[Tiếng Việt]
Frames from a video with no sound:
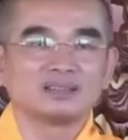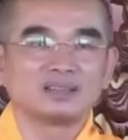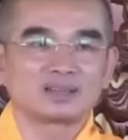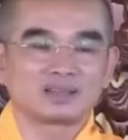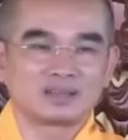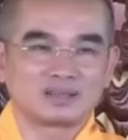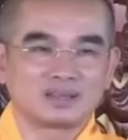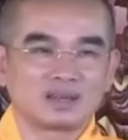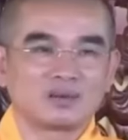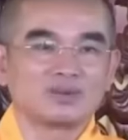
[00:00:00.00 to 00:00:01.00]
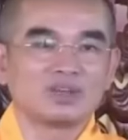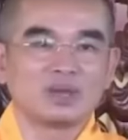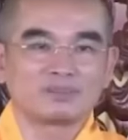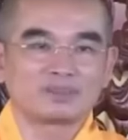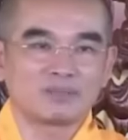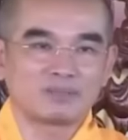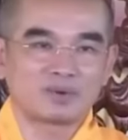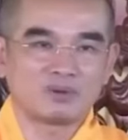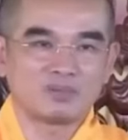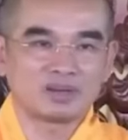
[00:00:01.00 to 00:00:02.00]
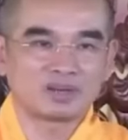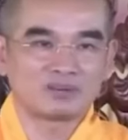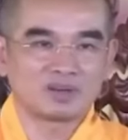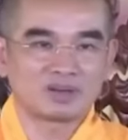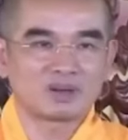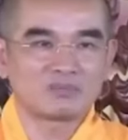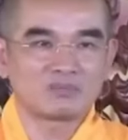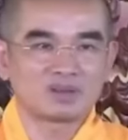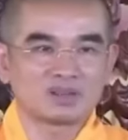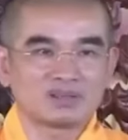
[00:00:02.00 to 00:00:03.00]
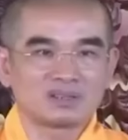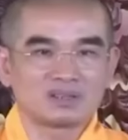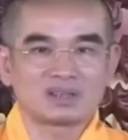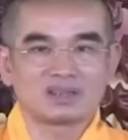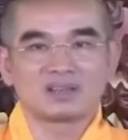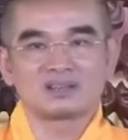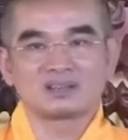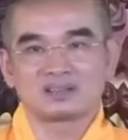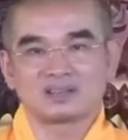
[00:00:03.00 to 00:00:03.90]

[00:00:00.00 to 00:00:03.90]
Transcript: theo nghiệp tập của mình, chứ mình không bao giờ nhìn thấy đến sự thật đâu.